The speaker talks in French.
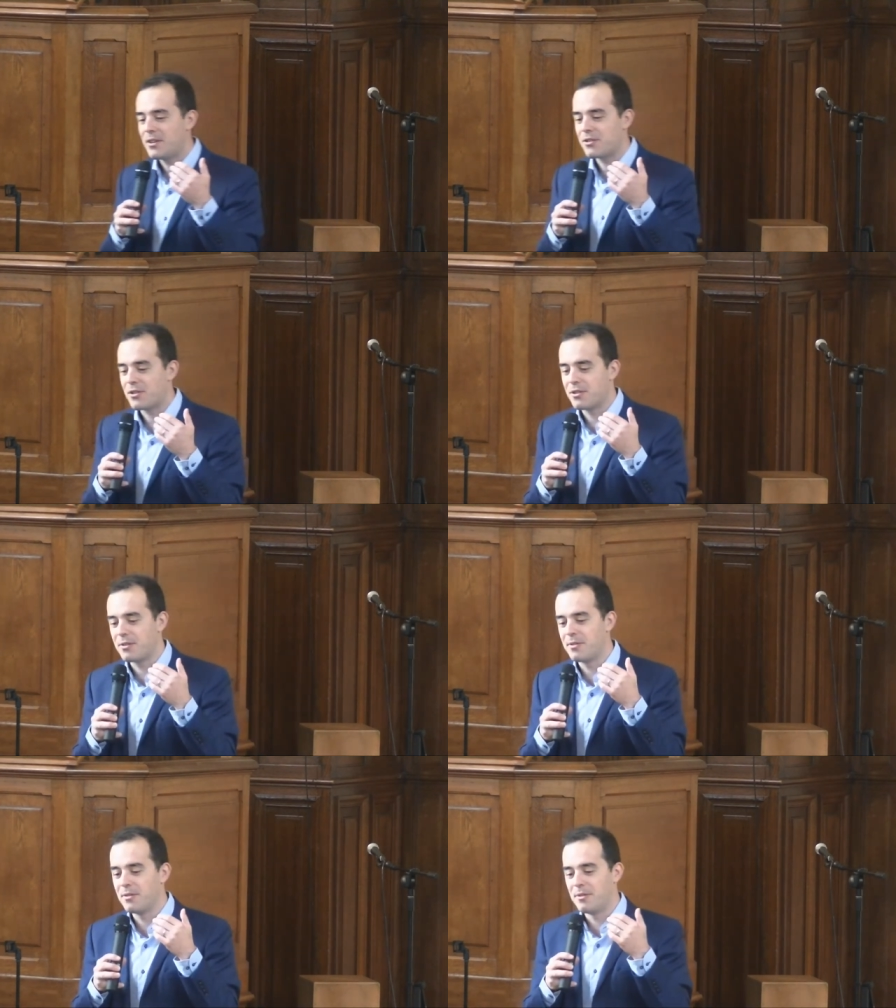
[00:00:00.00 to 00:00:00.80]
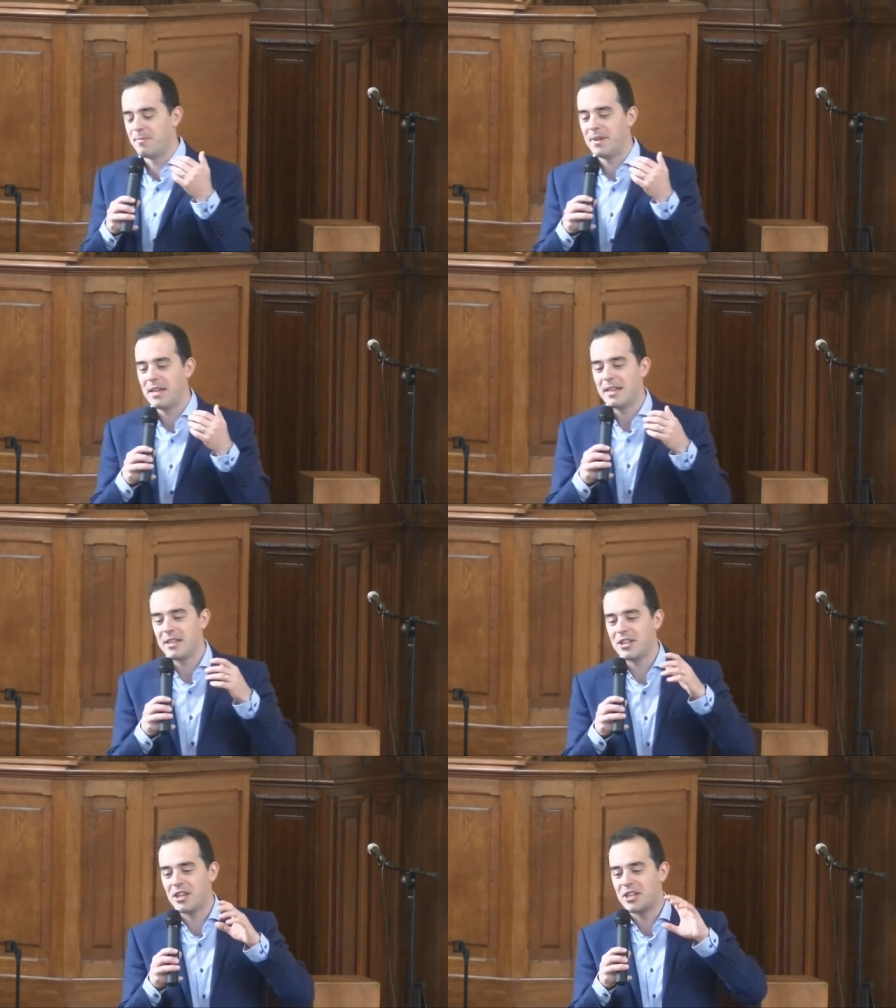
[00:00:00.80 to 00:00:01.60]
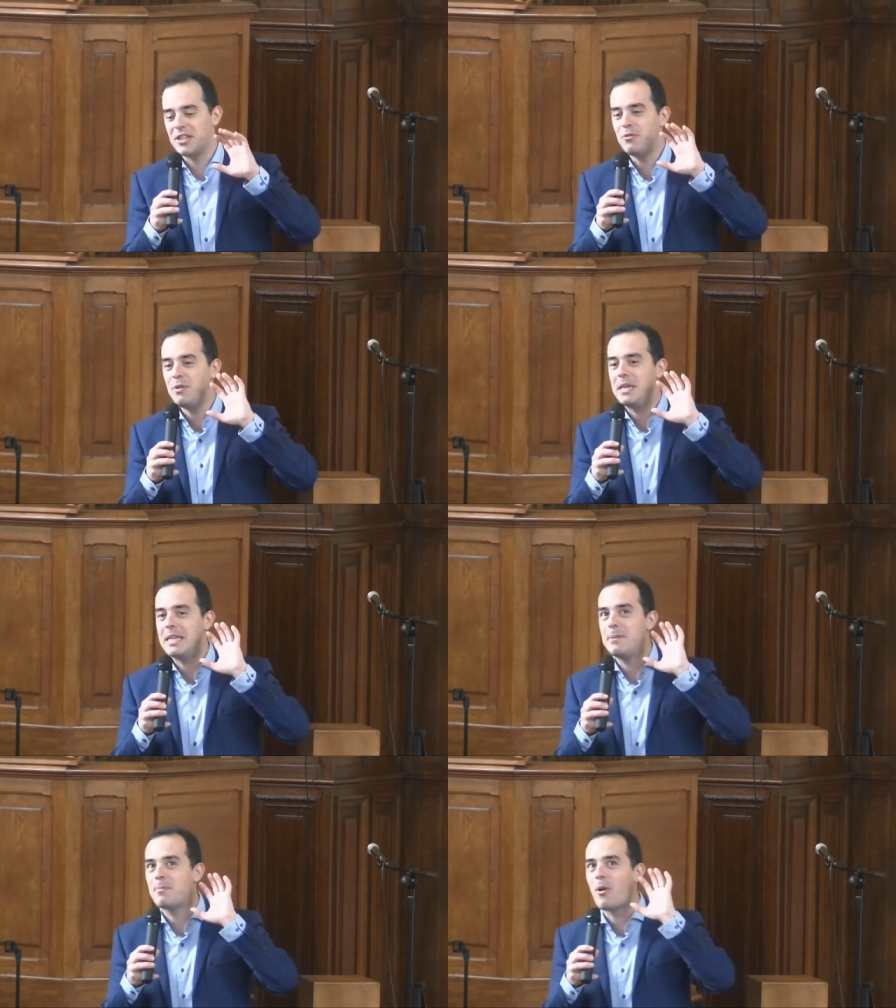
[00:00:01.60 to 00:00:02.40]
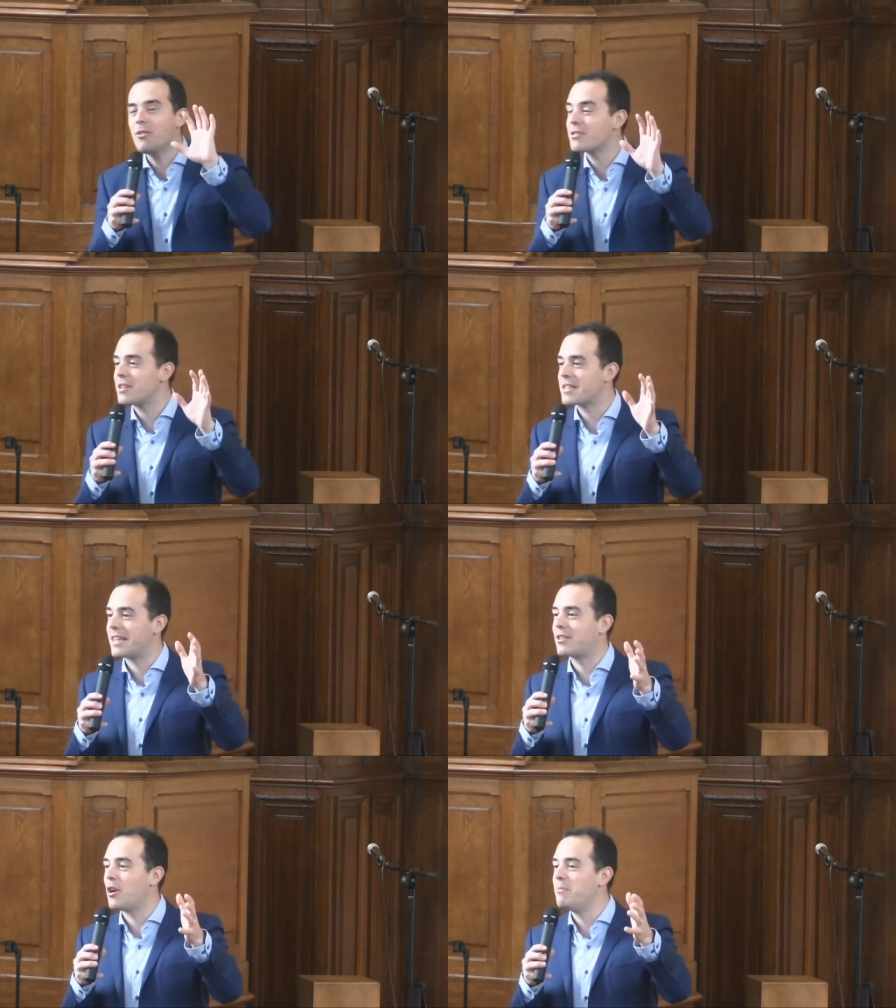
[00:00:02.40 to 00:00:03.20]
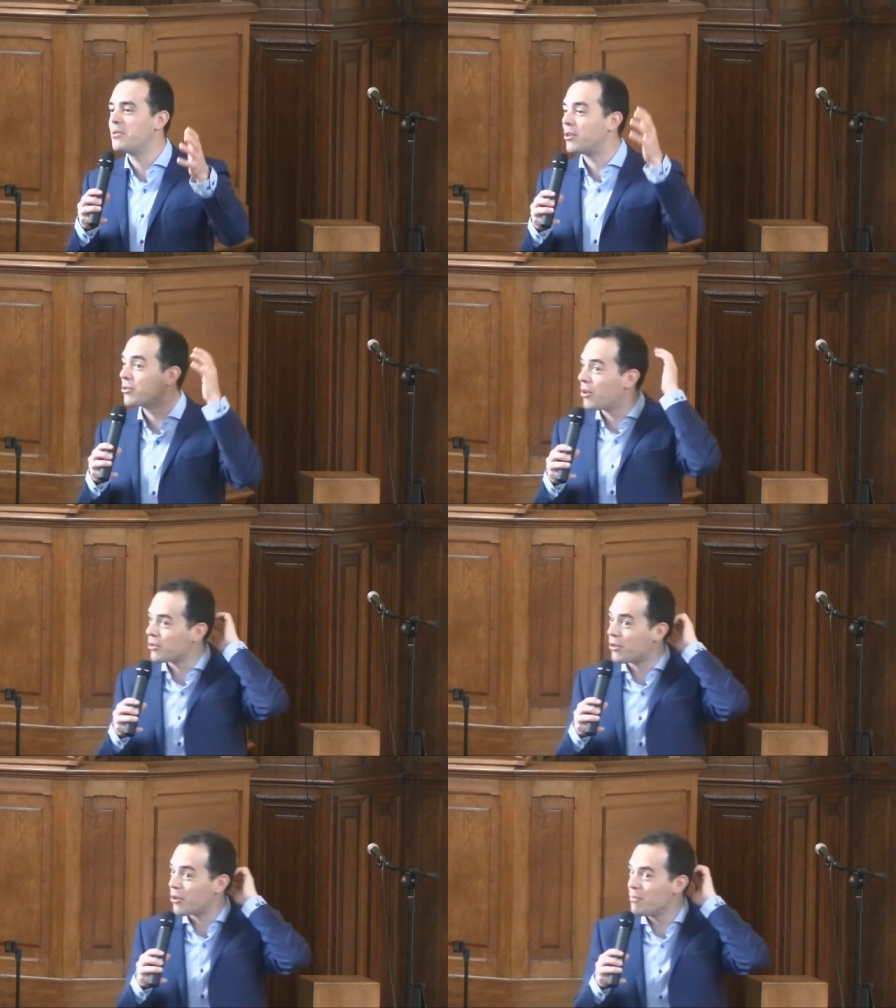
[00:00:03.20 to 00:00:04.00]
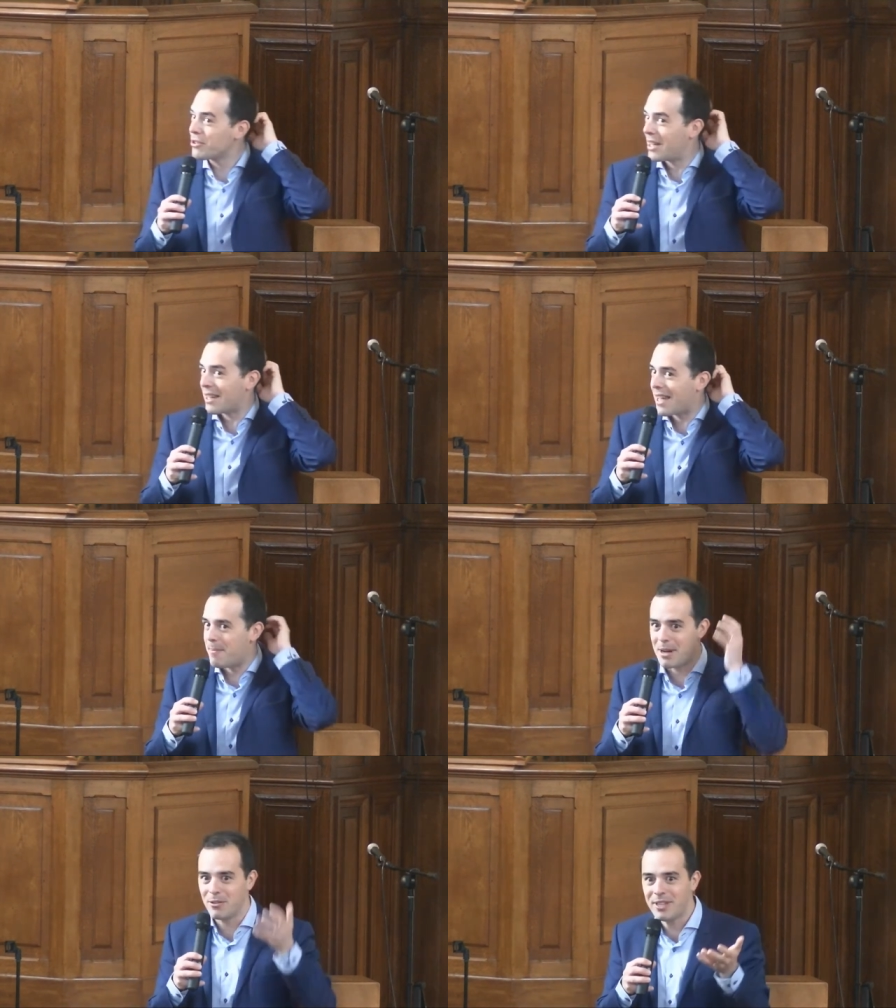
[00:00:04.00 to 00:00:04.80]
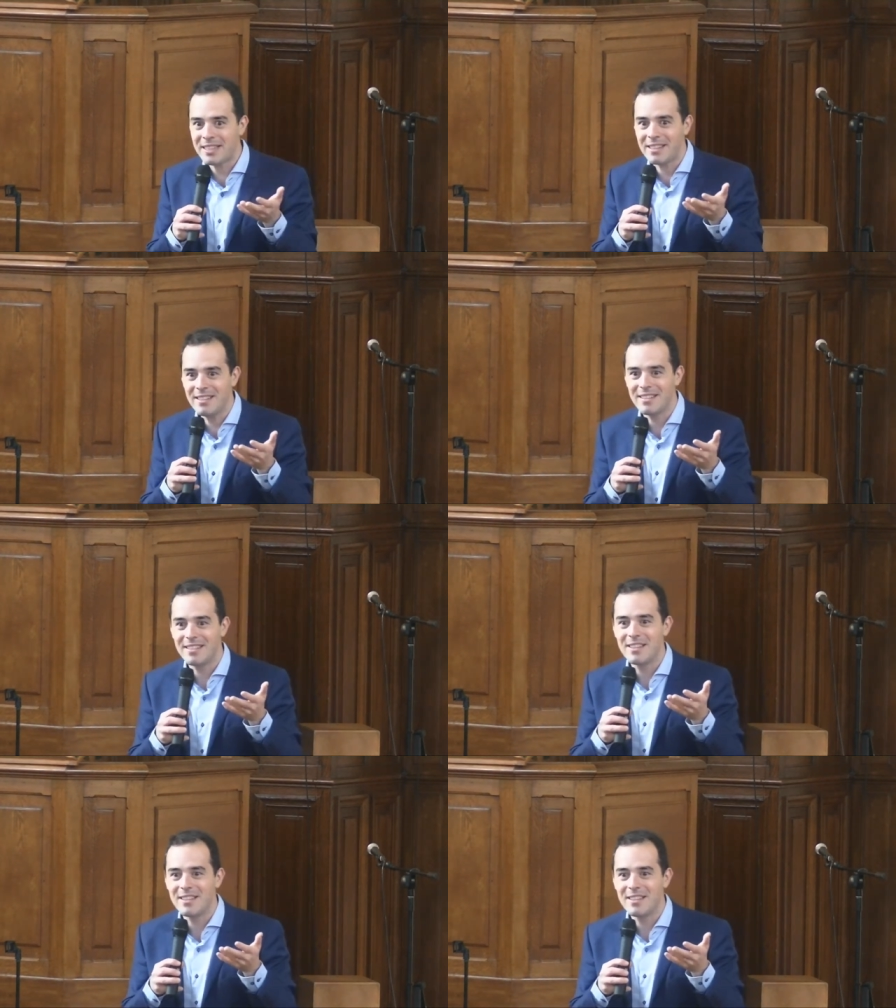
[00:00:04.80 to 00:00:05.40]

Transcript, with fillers: euh, Jésus, il, prend cet homme dans, le monde qui, est un malhonnête. Hein.